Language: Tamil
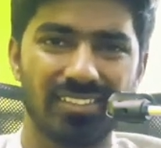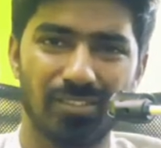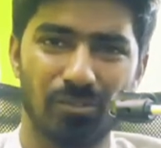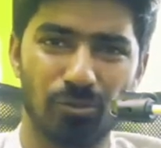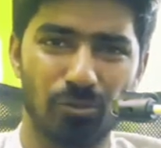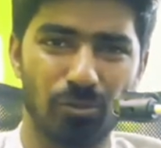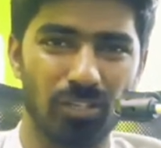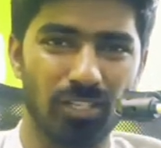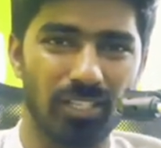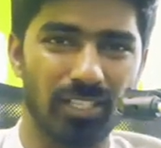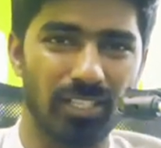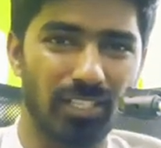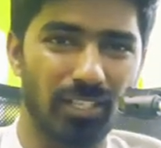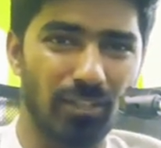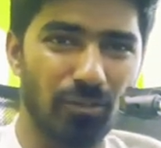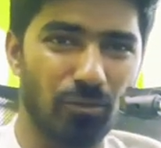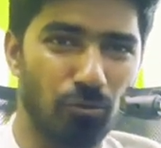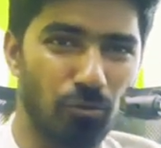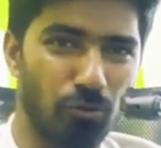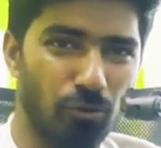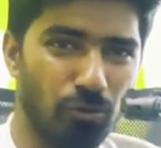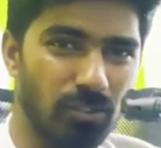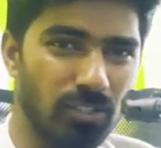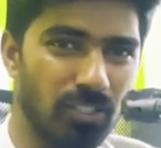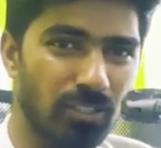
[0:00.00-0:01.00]
உங்களுக்கு ஏதாவது
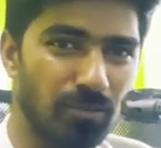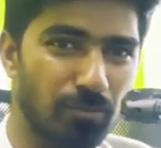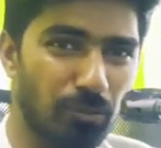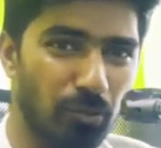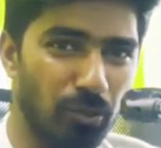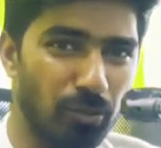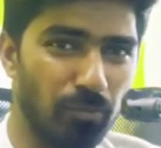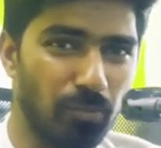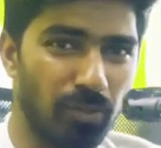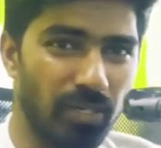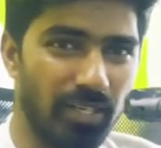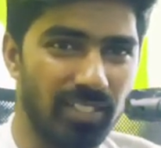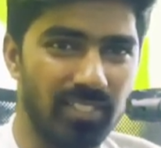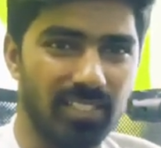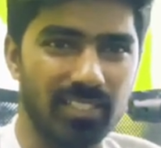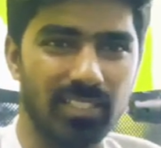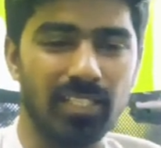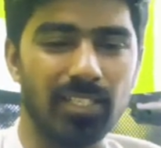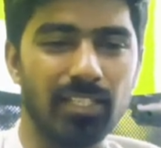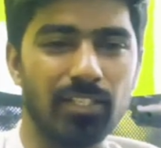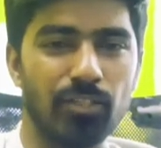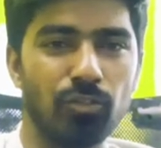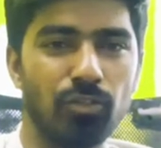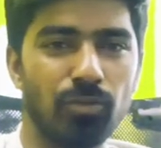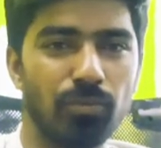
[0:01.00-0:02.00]
கோர்சஸ் போய் படித்து
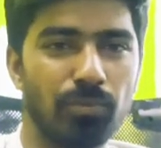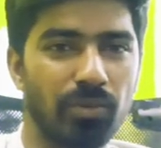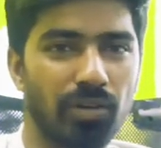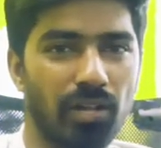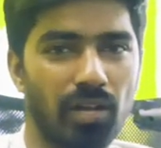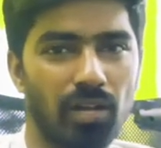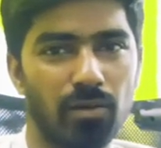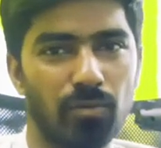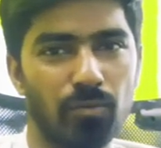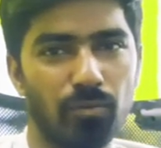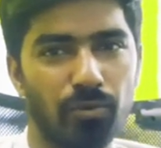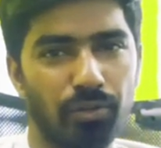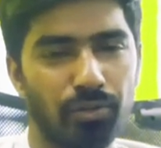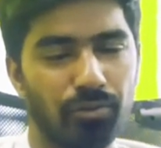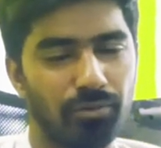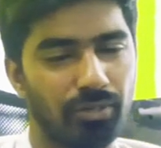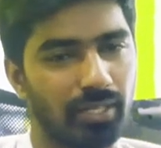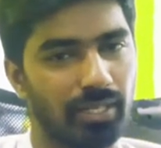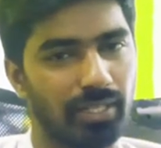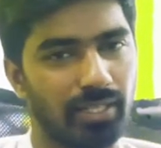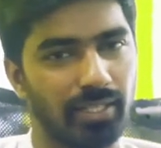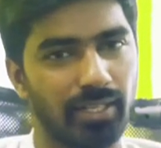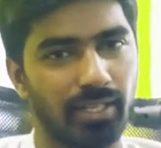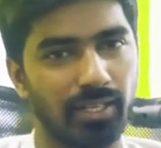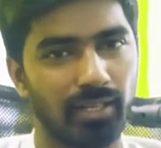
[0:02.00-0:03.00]
தான் யூடியூபர் ஆக முடியும்னு
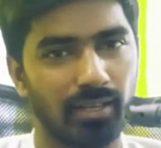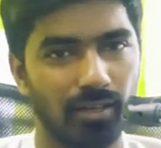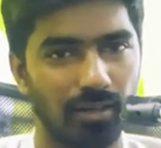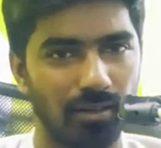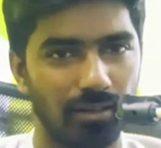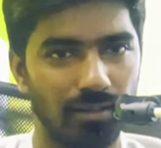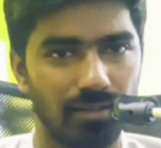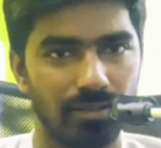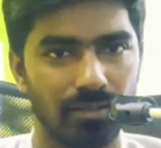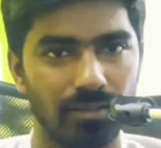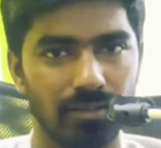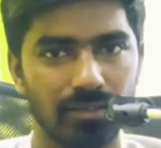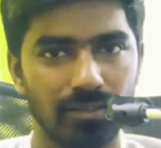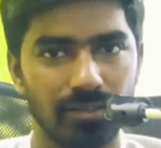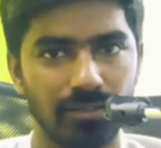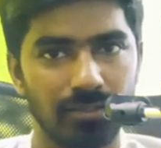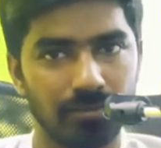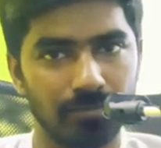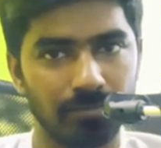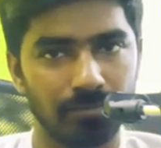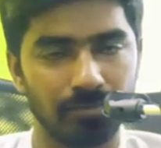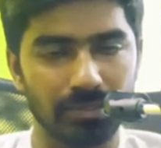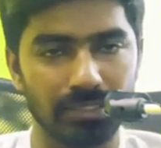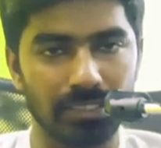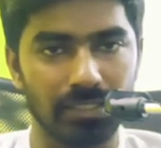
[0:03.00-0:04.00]
நினைக்கிறீங்களா
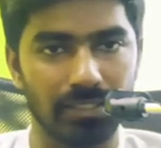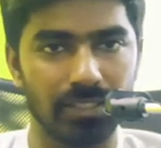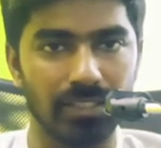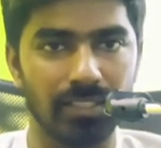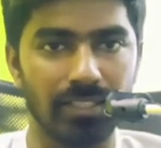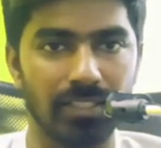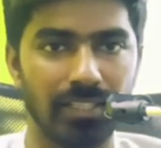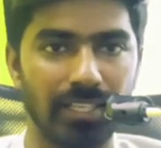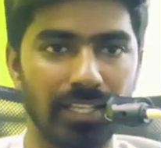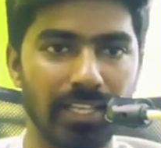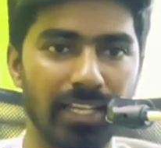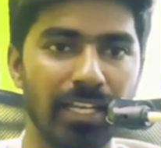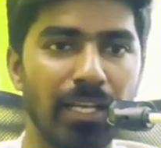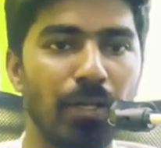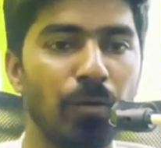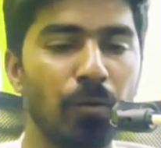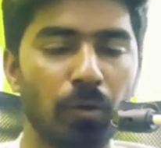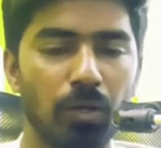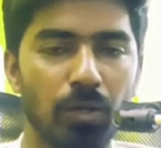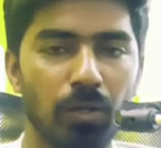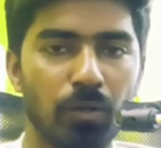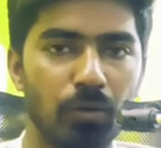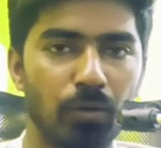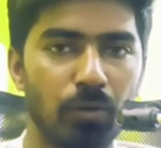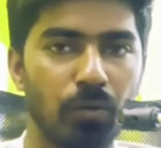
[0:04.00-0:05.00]
இதை நீங்களே
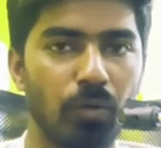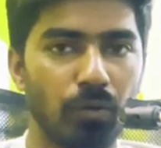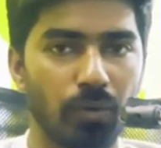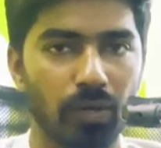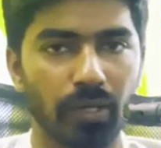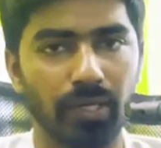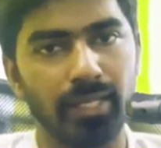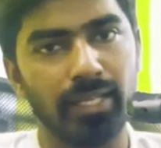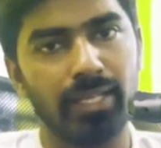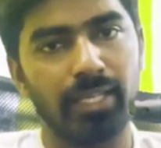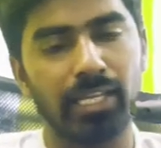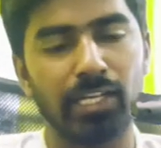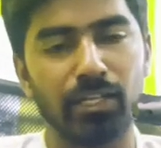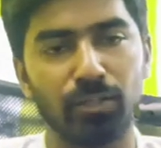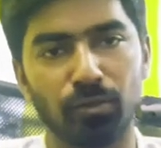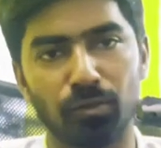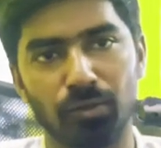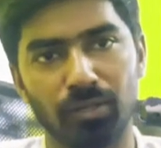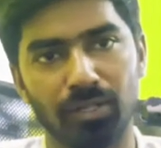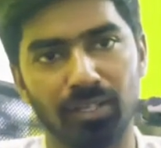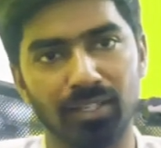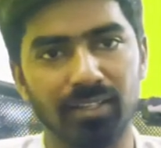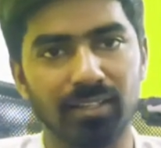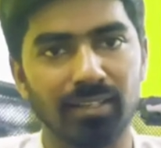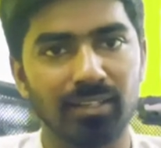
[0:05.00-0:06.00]
உங்களுக்கு ஒரு வாட்டி
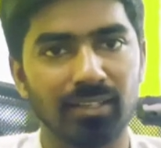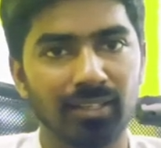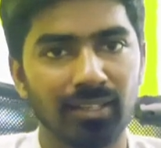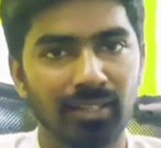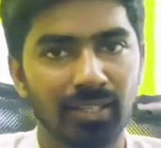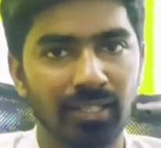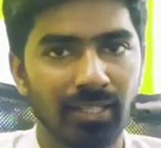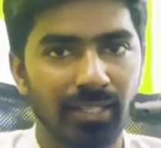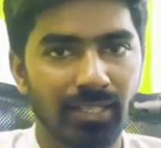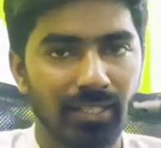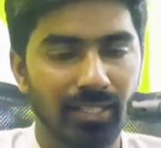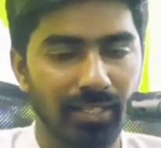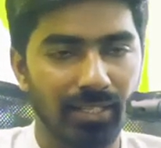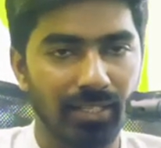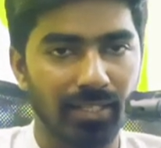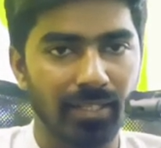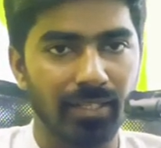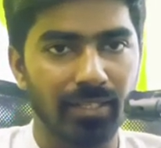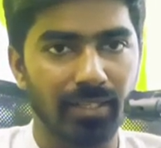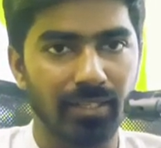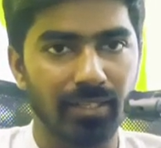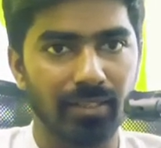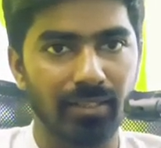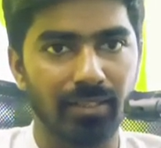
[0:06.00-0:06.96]
கேட்டுக்கோங்க ஏன்னா